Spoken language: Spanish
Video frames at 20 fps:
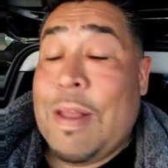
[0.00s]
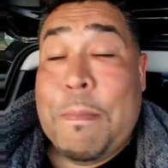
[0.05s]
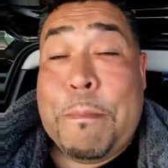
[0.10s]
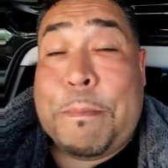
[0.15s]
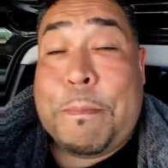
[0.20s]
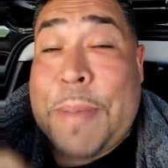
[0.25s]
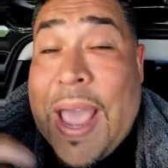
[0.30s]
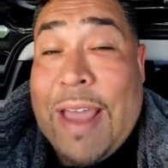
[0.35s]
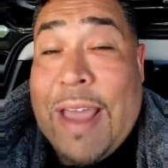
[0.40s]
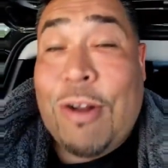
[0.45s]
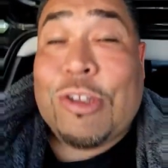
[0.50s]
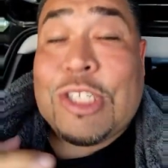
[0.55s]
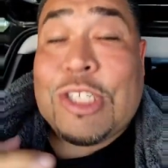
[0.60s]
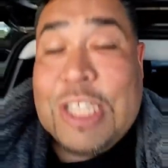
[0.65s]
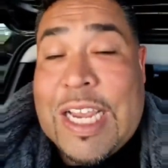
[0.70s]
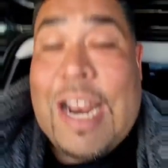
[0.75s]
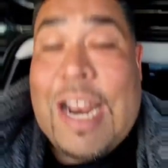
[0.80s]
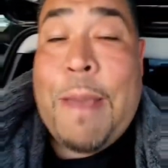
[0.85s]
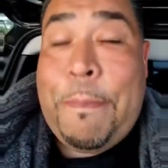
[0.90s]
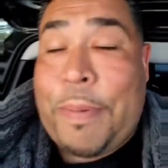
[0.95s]
Pero
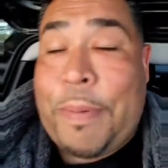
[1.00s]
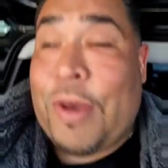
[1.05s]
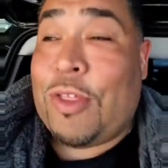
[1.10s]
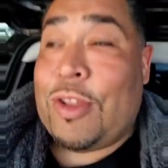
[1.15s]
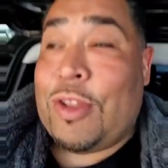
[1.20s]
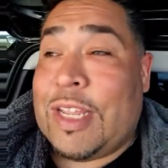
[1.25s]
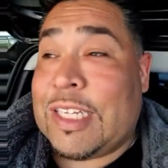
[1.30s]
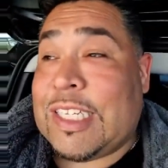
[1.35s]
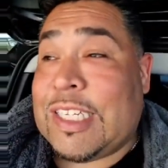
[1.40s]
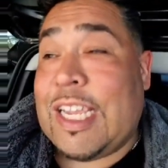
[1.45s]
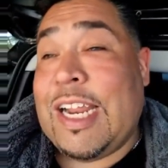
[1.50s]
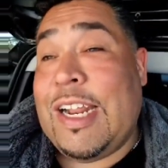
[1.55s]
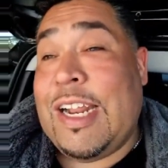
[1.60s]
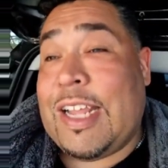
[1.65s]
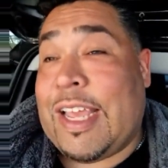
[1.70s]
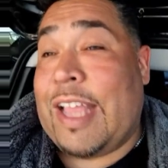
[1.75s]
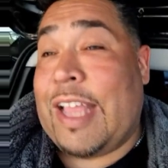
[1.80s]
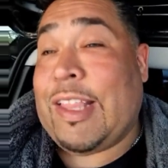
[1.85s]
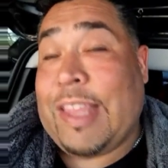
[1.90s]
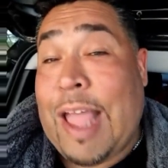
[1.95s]
sí les puedo decir
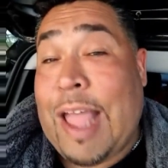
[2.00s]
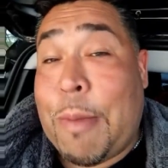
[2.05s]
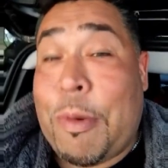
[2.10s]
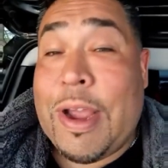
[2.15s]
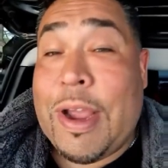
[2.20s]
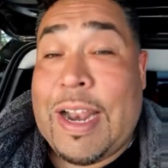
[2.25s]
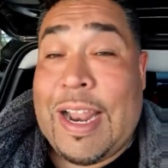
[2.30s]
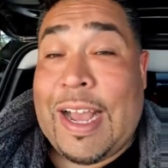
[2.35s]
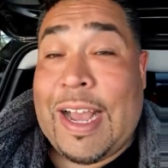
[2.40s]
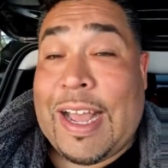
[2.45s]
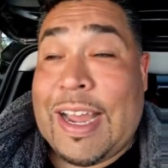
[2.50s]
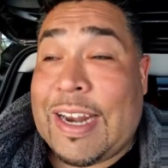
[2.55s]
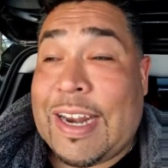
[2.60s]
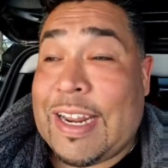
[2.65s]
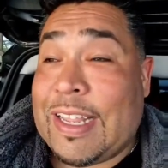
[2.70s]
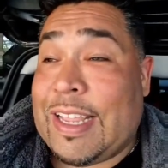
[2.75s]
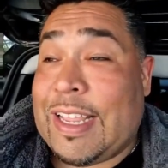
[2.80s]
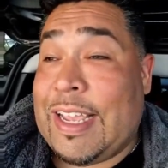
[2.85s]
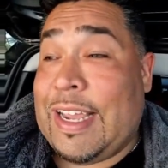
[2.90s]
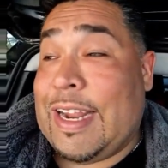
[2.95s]
que estamos en la
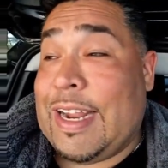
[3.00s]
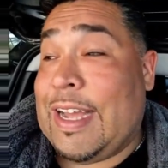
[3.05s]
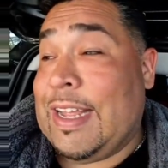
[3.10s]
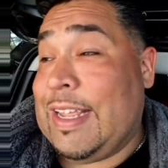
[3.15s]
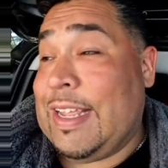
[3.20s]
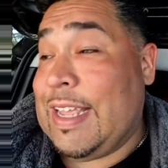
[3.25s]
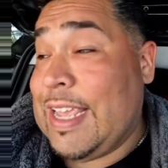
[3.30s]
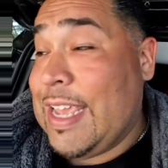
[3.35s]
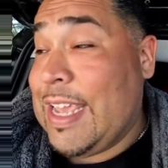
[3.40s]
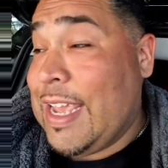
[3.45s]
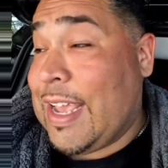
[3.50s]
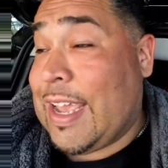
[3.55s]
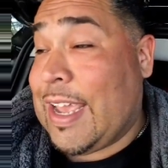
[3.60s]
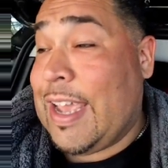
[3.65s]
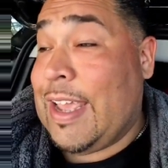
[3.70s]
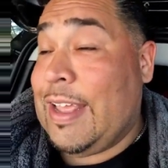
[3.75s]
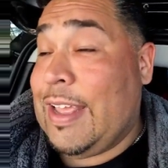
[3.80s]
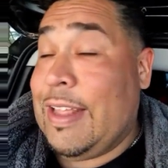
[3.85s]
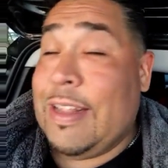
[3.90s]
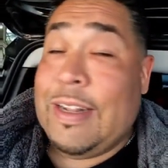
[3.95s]
carretera y
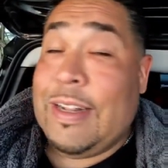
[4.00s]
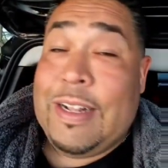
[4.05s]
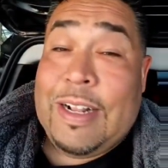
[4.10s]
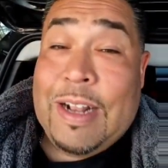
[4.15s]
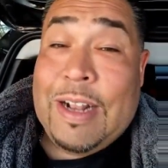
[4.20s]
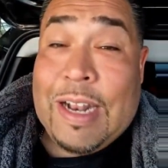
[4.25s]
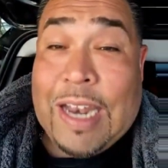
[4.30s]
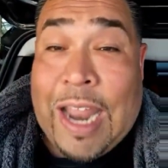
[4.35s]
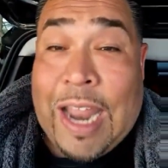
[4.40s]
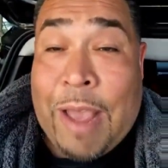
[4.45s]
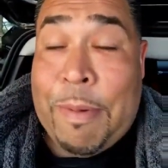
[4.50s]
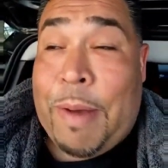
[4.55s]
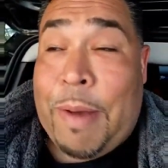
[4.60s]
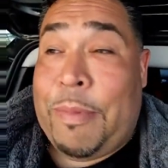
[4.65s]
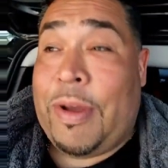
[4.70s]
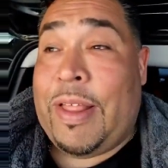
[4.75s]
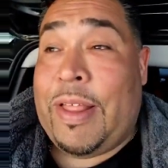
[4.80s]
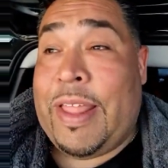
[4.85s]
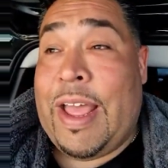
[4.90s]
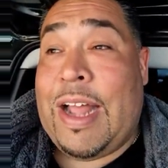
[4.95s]
que le
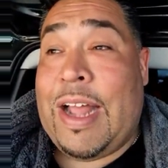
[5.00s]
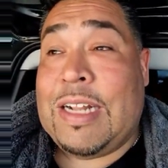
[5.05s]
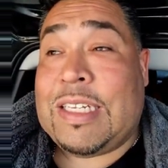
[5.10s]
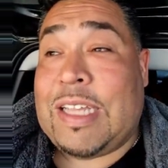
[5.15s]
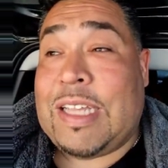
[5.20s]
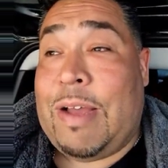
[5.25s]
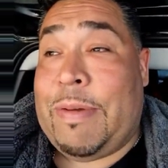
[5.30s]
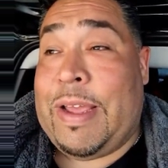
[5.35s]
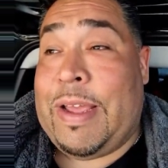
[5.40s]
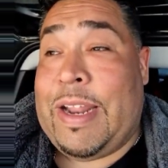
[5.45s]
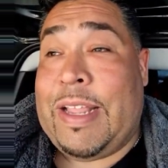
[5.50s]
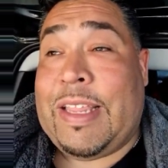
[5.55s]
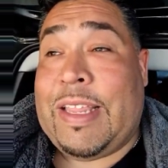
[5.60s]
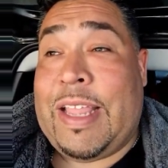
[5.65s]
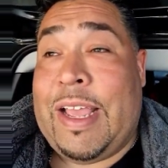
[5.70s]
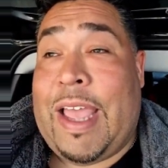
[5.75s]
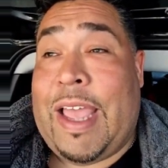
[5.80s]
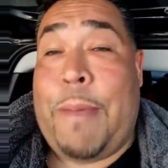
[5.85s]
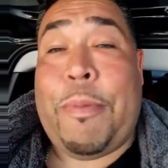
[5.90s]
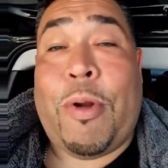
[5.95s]
vamos a dejar saber
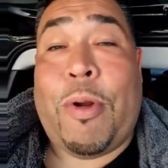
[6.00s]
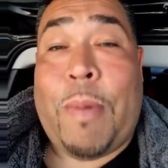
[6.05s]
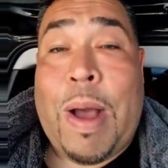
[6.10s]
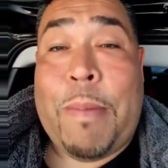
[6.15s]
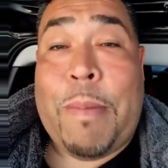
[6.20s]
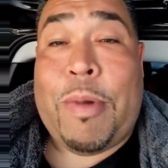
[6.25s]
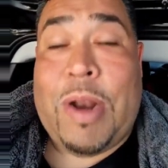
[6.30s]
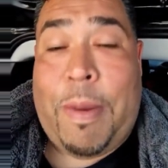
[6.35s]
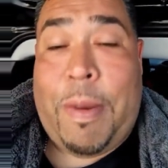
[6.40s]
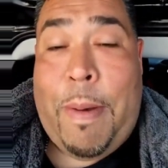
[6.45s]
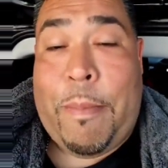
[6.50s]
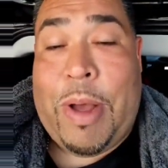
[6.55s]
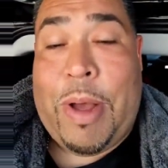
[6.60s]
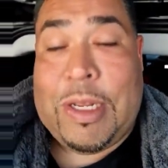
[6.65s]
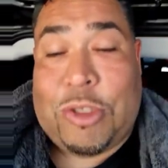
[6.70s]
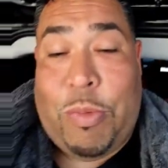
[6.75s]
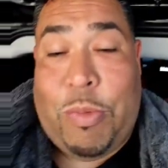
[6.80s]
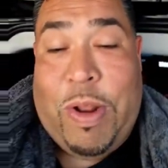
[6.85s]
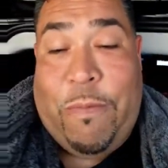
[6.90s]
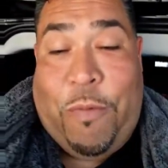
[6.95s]
este, qué probamos, le vamos a
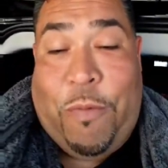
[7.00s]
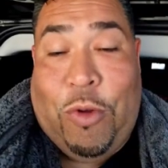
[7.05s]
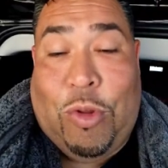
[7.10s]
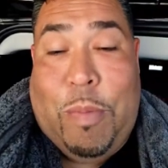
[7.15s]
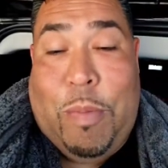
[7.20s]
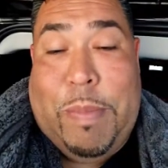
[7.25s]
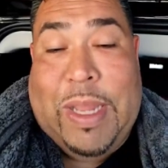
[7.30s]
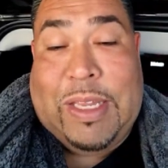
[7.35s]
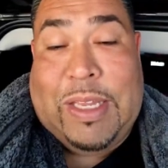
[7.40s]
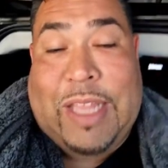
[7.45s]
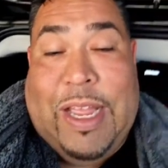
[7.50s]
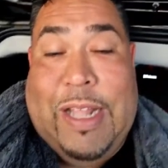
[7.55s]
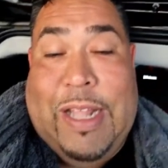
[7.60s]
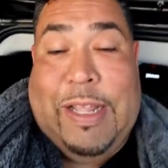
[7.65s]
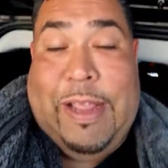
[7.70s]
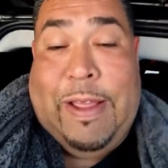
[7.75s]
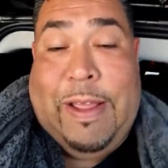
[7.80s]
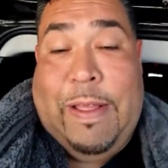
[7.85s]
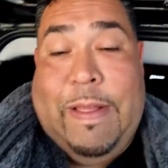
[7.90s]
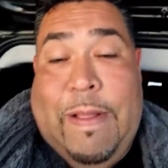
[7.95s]
subir fotos más
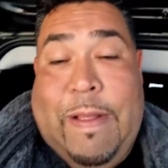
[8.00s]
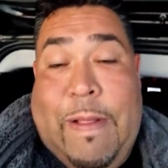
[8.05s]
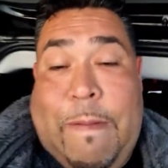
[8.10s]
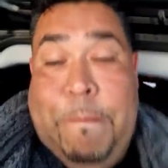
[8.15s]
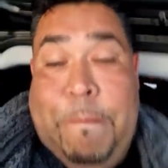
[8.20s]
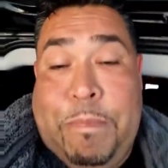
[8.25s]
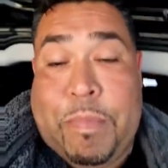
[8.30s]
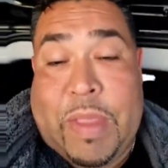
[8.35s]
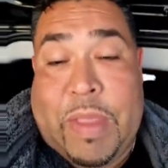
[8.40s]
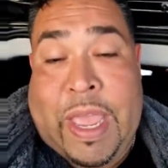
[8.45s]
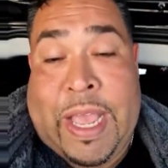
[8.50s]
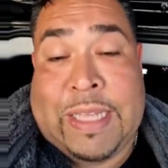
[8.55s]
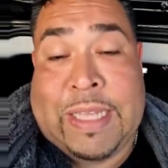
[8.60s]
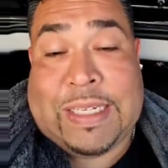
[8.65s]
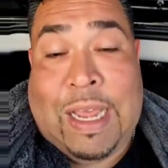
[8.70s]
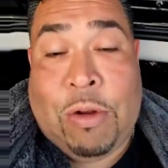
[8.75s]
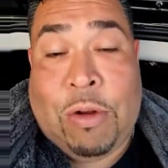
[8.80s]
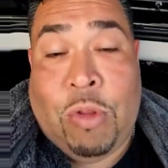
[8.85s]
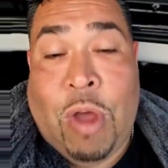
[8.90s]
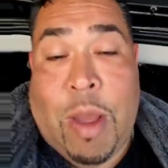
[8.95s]
tarde. Eh,
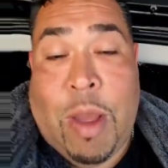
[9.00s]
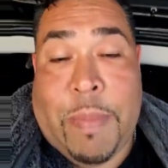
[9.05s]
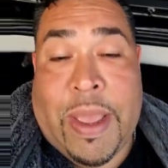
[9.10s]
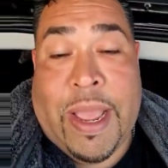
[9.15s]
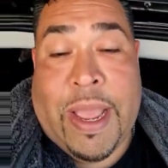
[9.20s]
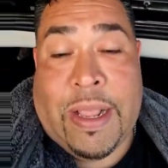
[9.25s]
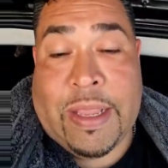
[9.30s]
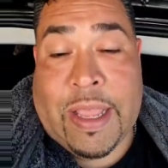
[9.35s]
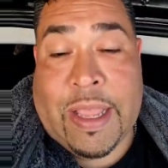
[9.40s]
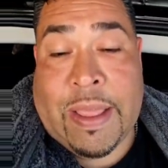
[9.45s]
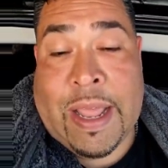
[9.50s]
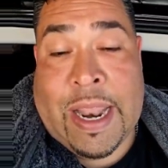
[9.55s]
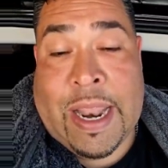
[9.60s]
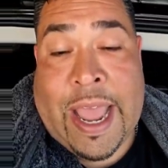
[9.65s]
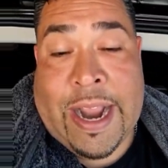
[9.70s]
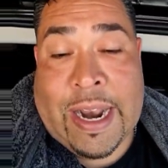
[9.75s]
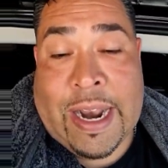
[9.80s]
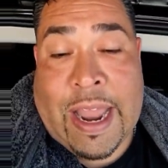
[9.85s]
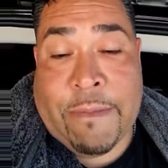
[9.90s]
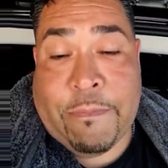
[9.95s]
saludos a mi gente de
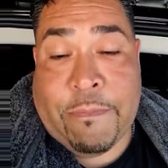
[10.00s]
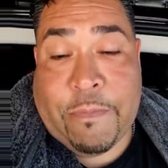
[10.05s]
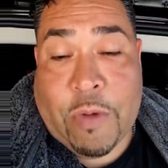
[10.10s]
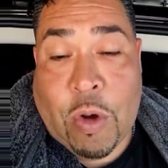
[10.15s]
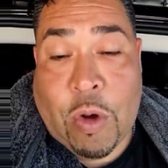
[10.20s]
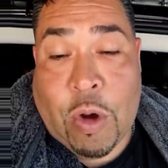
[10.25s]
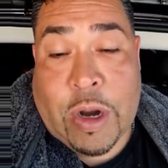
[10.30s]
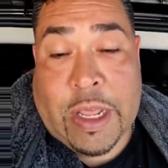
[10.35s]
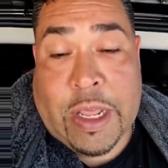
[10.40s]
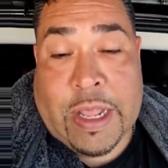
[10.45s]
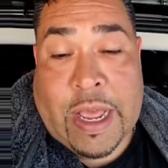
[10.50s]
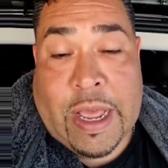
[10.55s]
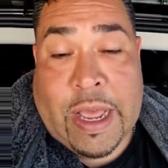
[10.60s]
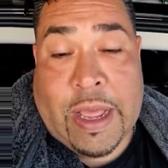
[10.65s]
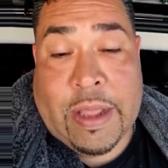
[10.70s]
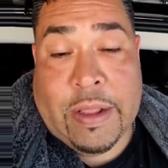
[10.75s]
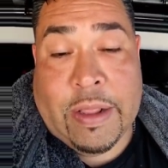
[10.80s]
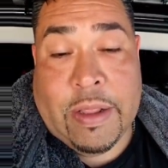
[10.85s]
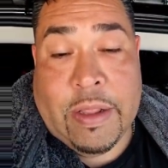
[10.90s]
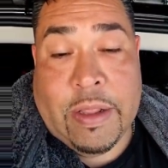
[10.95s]
Lakeland, Florida.